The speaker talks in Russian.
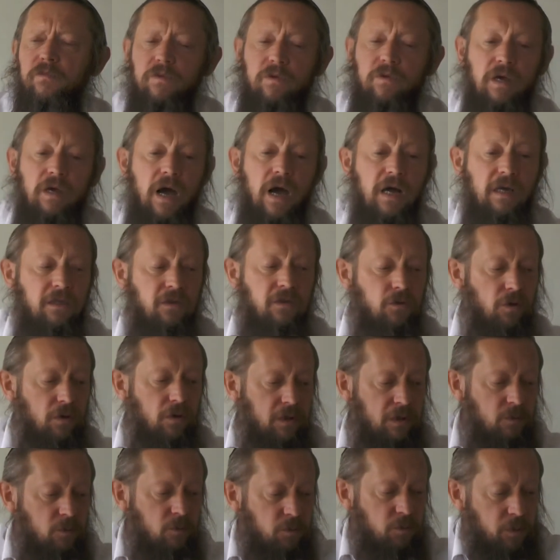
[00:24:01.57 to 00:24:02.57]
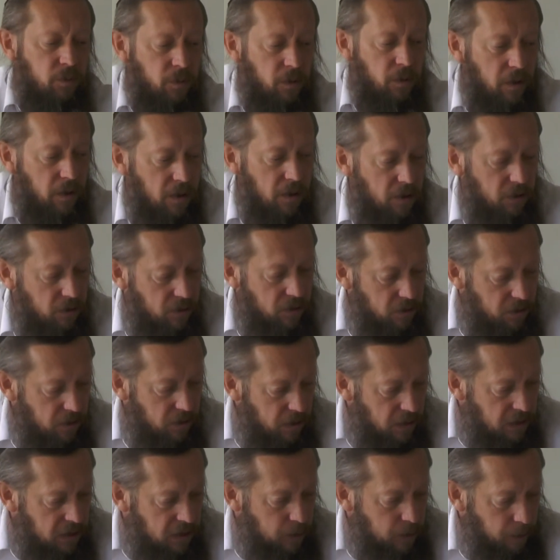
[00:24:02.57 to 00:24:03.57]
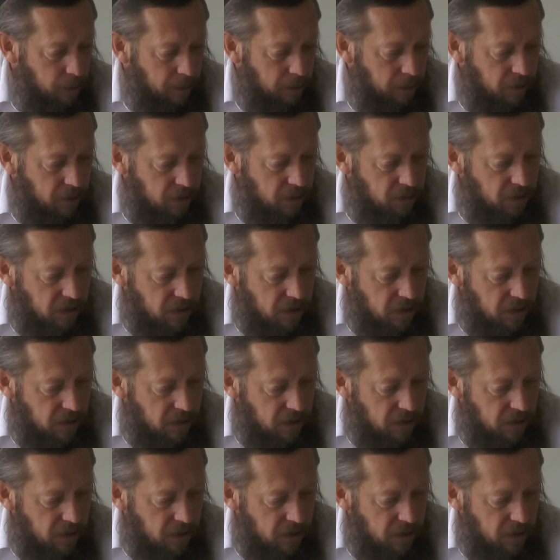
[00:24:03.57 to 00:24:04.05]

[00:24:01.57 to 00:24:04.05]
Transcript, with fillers: как кто-то не употребляет И нет проблем.